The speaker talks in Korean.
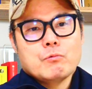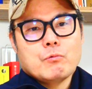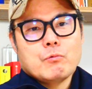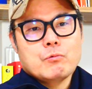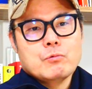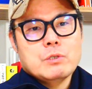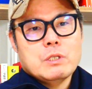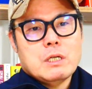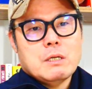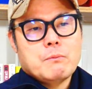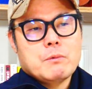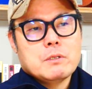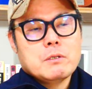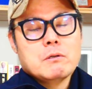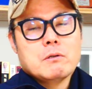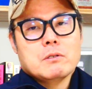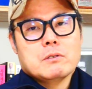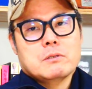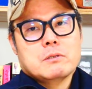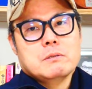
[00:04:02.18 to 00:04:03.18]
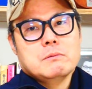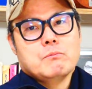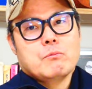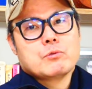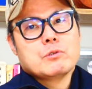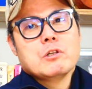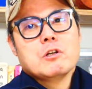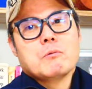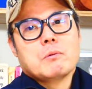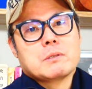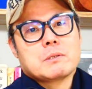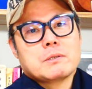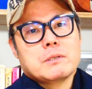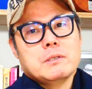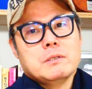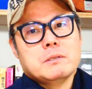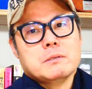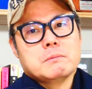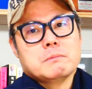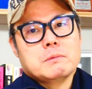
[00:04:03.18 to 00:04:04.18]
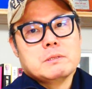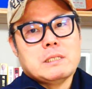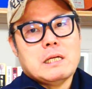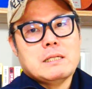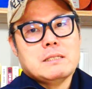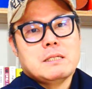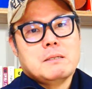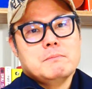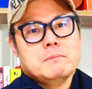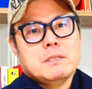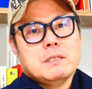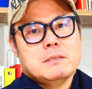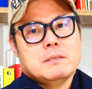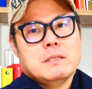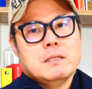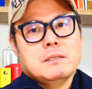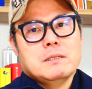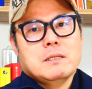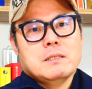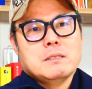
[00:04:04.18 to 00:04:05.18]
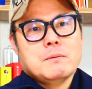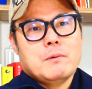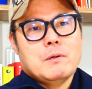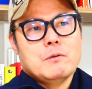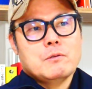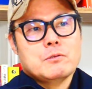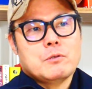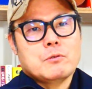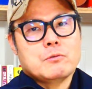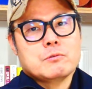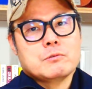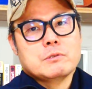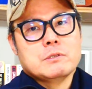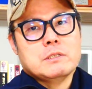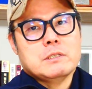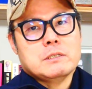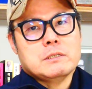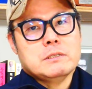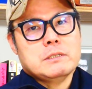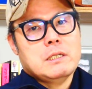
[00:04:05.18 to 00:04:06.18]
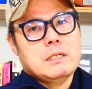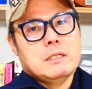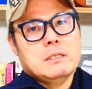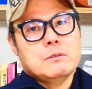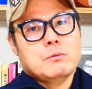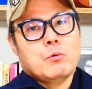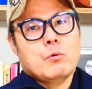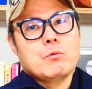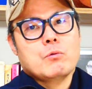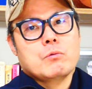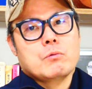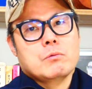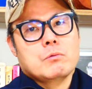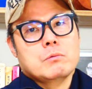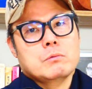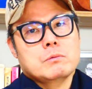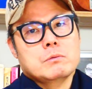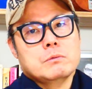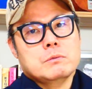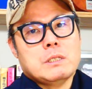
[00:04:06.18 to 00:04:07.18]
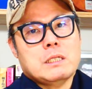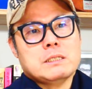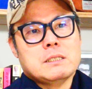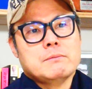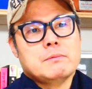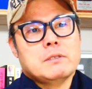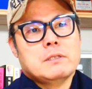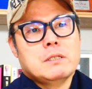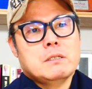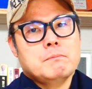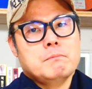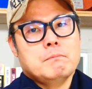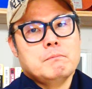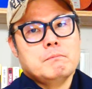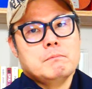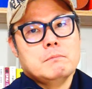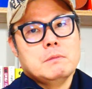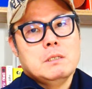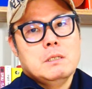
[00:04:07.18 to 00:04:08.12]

온다 뭐 이런 것들은 못 읽어봤어요. 뭐 사삼 사태에 대해서 별로 저도 이제 크게 동, 사삼 사태는,